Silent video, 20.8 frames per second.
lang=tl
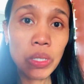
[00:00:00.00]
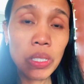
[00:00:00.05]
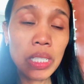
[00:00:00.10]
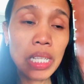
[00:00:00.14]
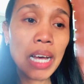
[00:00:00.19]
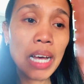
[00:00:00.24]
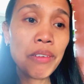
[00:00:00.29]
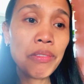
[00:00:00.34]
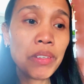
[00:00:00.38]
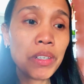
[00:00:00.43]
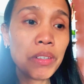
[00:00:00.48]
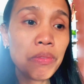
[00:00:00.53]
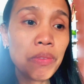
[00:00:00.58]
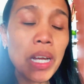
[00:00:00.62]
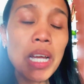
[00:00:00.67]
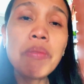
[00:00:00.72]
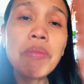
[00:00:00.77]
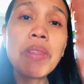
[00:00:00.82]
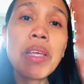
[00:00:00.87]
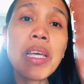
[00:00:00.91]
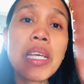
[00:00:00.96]
na after
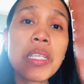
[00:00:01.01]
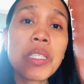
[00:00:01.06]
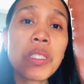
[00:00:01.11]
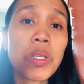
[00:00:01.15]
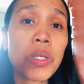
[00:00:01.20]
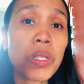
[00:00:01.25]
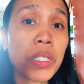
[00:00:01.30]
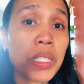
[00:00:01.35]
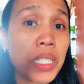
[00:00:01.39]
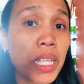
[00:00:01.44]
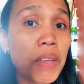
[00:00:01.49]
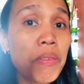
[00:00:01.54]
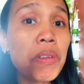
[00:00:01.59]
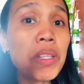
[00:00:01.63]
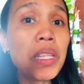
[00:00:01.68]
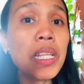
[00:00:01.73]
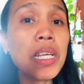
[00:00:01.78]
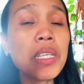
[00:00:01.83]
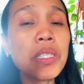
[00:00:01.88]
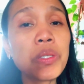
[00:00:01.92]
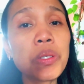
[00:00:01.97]
5 days or
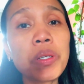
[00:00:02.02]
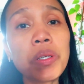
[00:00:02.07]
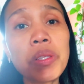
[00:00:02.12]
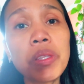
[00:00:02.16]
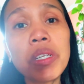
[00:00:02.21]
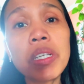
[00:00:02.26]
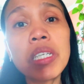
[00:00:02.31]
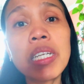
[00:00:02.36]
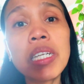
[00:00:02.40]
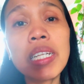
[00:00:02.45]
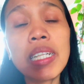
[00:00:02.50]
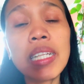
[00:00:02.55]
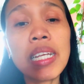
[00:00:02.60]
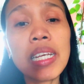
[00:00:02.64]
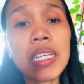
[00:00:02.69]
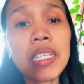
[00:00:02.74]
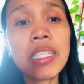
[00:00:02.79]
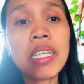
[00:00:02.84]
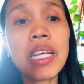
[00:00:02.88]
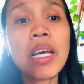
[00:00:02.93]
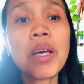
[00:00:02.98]
7 days or 13
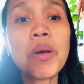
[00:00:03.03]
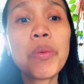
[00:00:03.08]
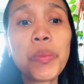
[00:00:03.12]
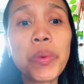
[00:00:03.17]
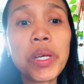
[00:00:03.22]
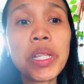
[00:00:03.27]
days,